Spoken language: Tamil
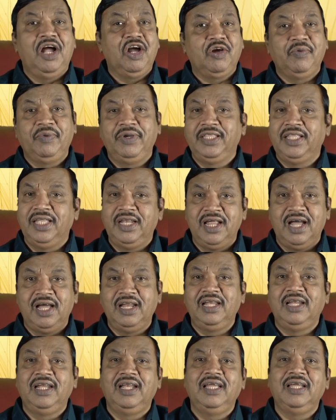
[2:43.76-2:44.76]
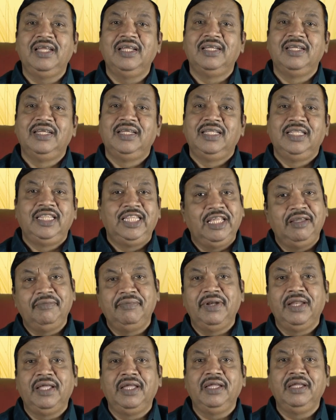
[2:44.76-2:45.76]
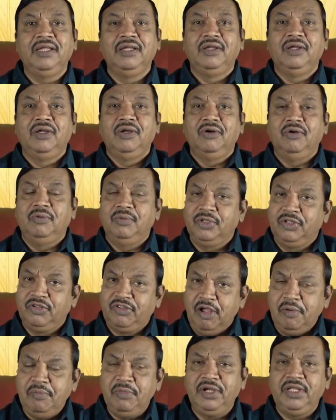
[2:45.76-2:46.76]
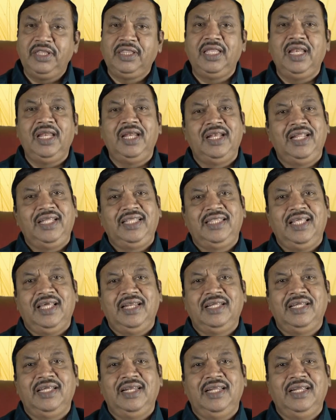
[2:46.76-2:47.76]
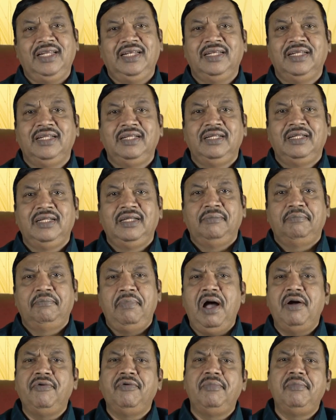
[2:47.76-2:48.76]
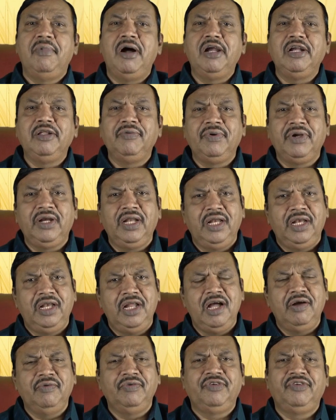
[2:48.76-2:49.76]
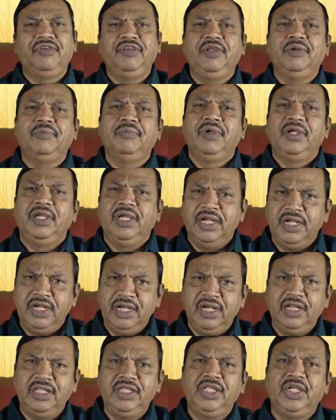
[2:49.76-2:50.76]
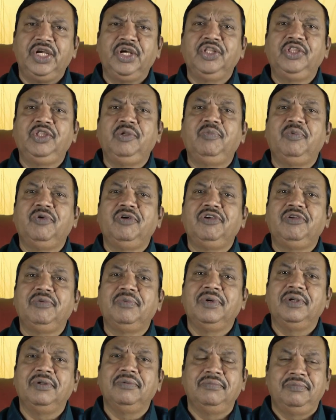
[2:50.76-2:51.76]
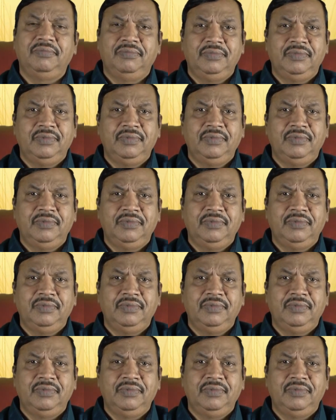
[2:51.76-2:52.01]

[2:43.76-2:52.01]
ஆகவே இந்த நாளில் தேவனே உமது சமூகத்தில் என்னை தருகிறேன் பாவமானவைகள் எல்லாவற்றையும் என்னிலிருந்து எடுத்து போட்டுவிடும்